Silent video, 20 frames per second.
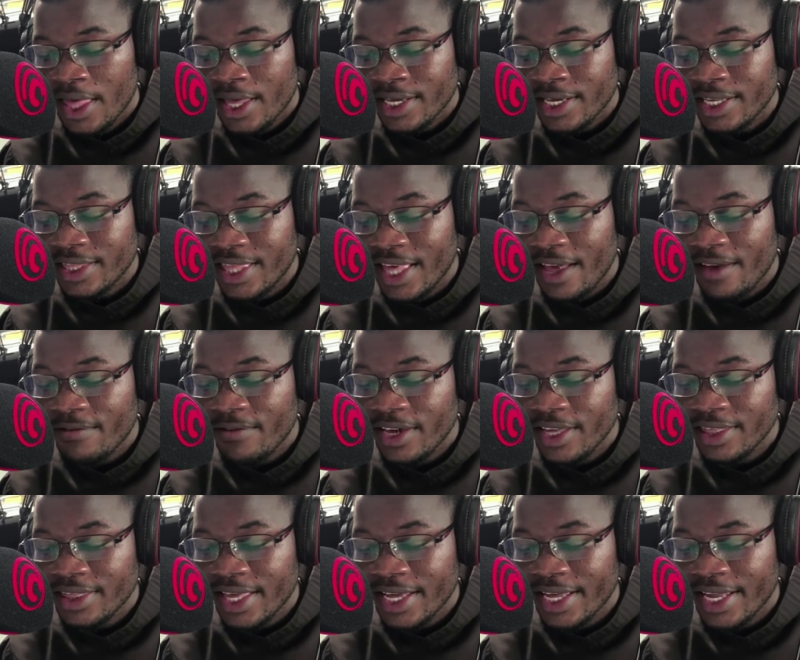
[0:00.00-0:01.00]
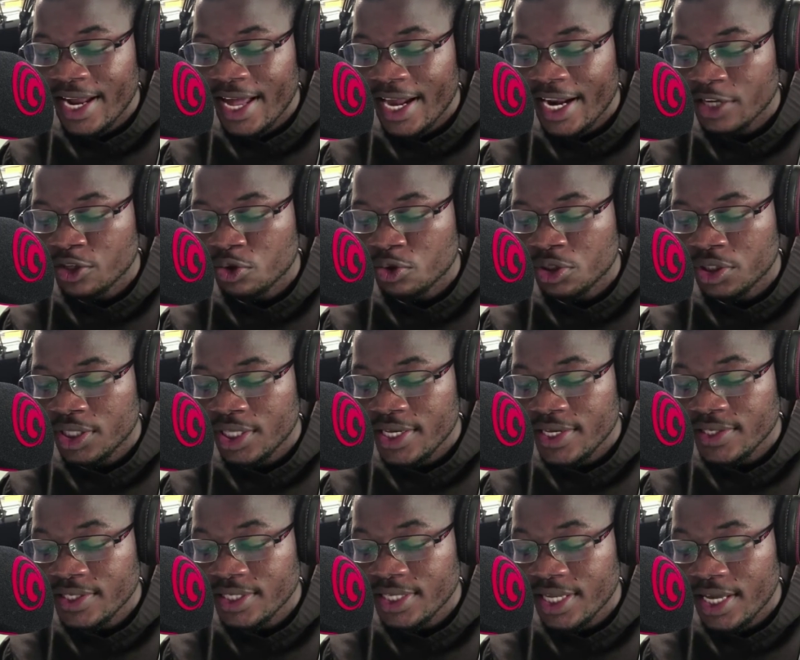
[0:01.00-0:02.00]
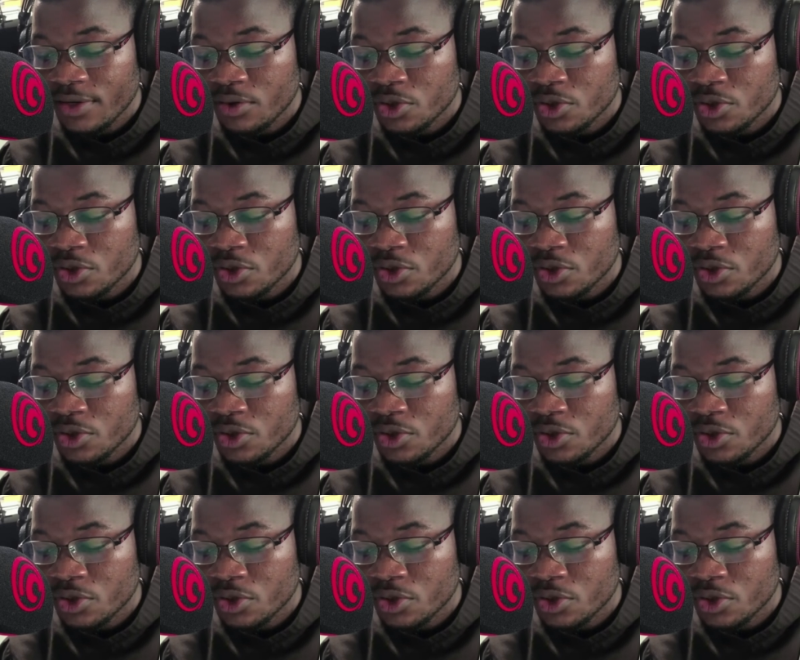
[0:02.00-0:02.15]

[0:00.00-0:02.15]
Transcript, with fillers: que devem integrar a justiça